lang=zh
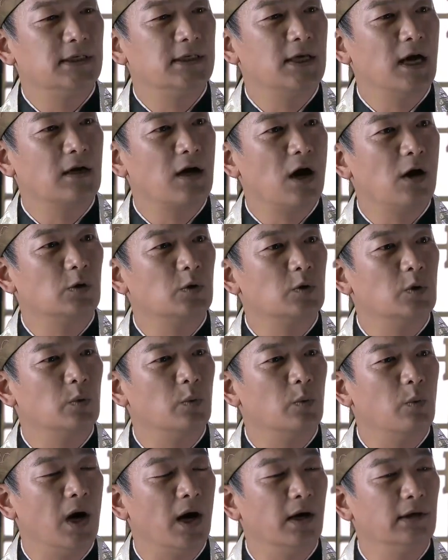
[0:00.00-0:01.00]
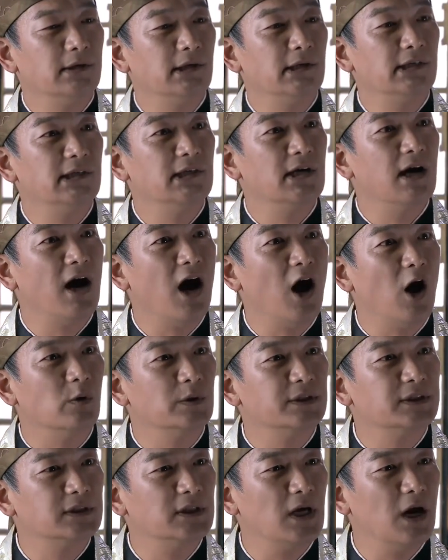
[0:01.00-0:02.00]
告诉王爷你一个
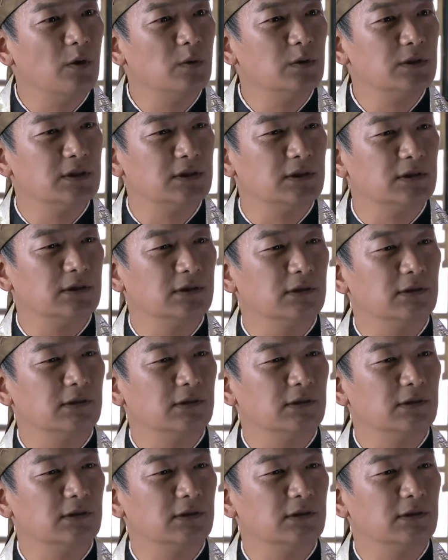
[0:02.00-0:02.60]
好消